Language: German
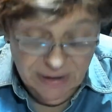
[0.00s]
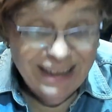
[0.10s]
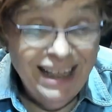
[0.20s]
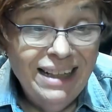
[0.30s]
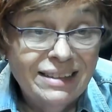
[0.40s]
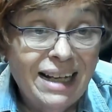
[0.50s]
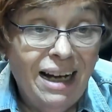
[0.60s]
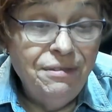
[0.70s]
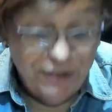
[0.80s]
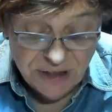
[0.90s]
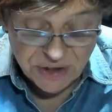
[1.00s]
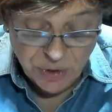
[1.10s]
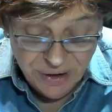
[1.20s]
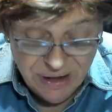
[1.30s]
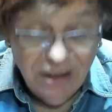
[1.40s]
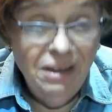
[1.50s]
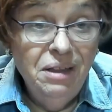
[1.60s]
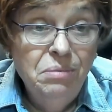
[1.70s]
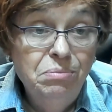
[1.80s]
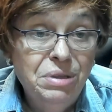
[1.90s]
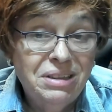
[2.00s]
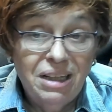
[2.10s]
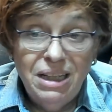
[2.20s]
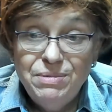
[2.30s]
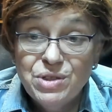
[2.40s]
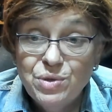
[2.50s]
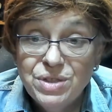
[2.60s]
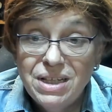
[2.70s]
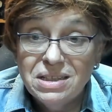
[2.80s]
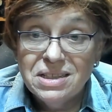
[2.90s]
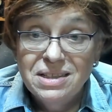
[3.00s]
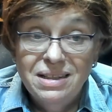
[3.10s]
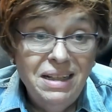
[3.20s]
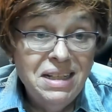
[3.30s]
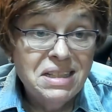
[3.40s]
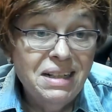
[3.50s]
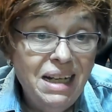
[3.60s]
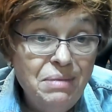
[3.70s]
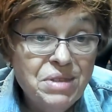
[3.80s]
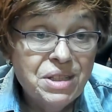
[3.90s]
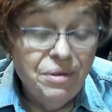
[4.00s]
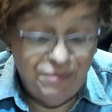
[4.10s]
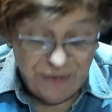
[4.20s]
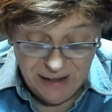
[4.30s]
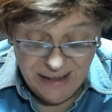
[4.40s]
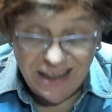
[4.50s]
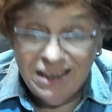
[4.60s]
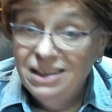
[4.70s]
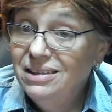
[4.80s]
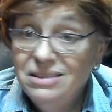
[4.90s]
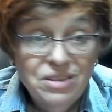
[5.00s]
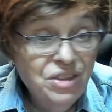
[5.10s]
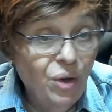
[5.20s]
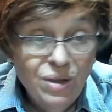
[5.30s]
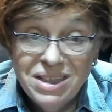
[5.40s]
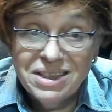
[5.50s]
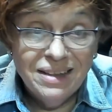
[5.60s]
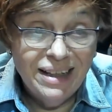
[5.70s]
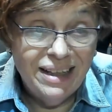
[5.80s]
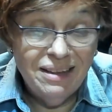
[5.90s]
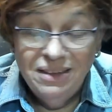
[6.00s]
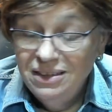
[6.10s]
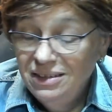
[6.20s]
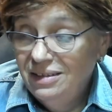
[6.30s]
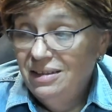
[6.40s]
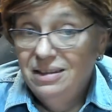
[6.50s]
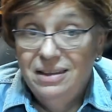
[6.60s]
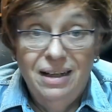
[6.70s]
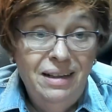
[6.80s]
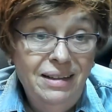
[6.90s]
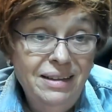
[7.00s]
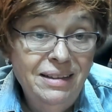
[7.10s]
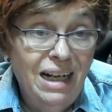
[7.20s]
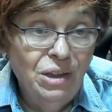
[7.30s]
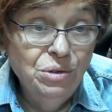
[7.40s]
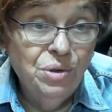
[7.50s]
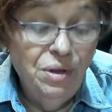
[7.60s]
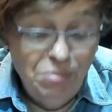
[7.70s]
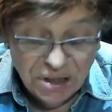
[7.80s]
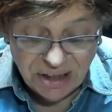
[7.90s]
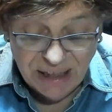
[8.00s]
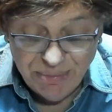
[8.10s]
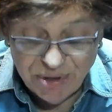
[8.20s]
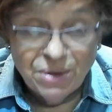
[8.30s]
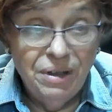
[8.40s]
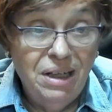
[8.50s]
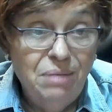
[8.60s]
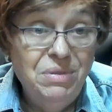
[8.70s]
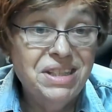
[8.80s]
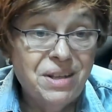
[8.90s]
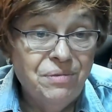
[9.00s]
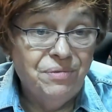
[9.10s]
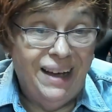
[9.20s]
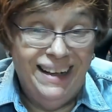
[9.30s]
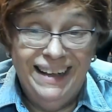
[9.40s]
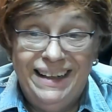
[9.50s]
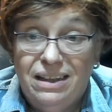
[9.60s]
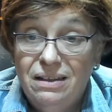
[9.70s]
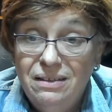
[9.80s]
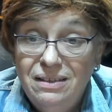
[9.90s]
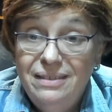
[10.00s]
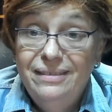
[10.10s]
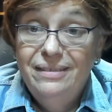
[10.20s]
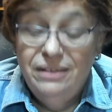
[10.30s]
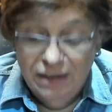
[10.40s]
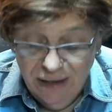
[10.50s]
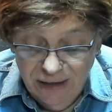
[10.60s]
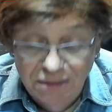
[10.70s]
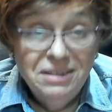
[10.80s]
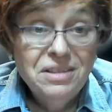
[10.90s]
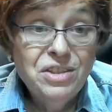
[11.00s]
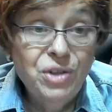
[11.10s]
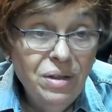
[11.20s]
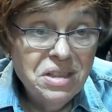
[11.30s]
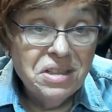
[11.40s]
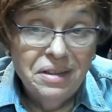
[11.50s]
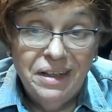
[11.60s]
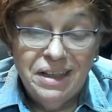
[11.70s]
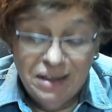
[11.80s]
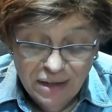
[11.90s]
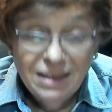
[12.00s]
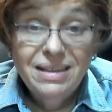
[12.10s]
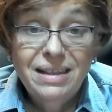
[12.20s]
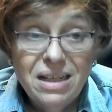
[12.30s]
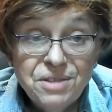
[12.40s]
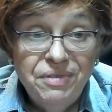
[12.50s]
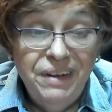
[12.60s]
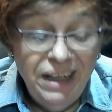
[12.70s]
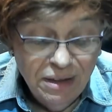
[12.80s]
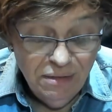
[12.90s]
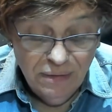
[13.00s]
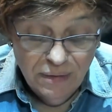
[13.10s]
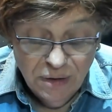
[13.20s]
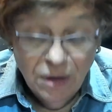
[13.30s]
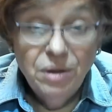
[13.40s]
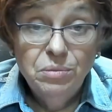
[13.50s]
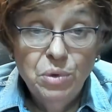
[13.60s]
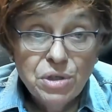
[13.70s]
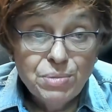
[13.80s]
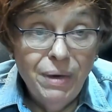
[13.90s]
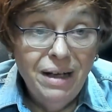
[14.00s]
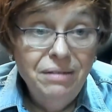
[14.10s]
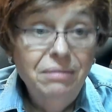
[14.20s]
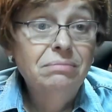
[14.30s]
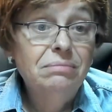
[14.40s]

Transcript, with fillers: jedes Kraftfahrzeug im Betrieb zu setzen, ist lebensgefährlich, sollte nicht. Ja, ein Auto in Betrieb zu nehmen, ist gefährlich, ja, sollte nicht. Deswegen muss man